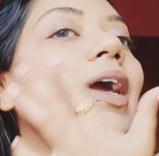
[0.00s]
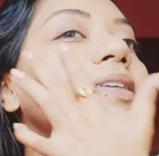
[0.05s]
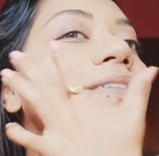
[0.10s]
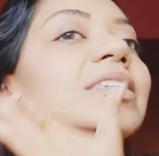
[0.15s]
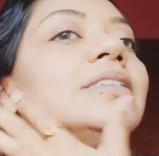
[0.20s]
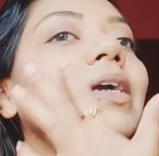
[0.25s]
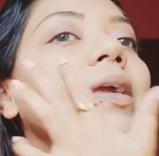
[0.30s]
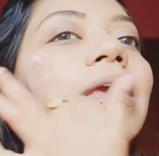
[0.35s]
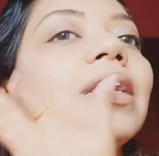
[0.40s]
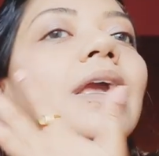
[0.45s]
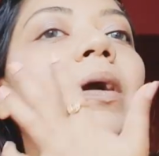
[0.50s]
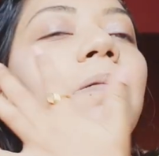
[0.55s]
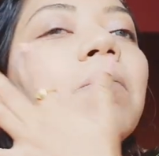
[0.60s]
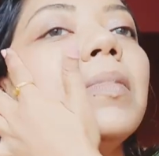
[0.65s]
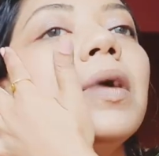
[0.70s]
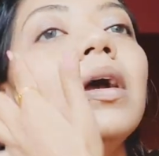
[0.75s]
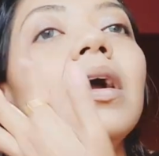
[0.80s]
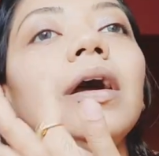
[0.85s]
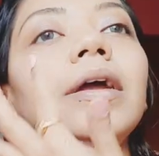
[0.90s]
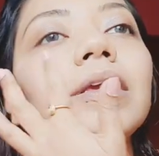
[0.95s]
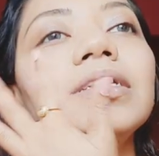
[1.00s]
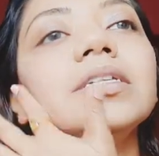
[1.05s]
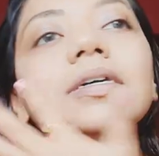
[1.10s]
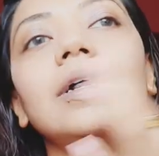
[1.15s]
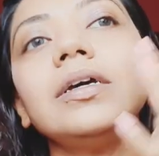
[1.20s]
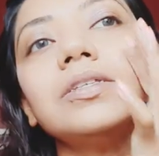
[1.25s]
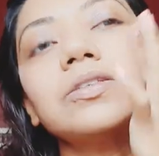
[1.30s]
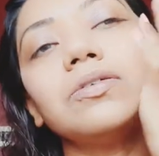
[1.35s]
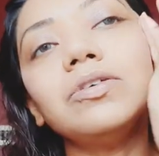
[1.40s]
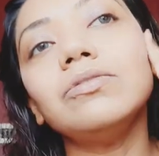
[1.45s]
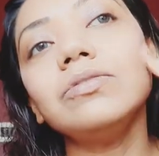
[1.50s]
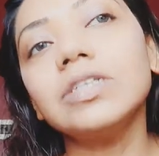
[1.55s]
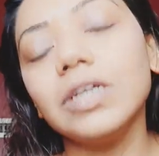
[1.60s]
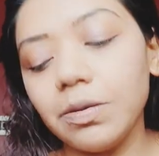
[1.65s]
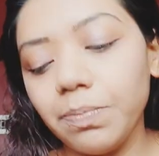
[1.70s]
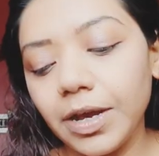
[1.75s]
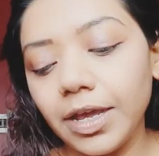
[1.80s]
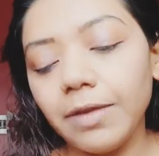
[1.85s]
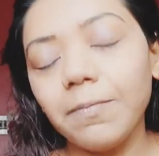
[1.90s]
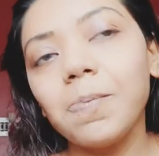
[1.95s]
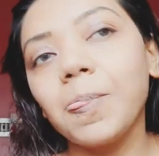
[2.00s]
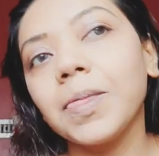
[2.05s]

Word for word: ऐसा चाहिए कि हम हर एक जगह इसको यूज़ कर पाए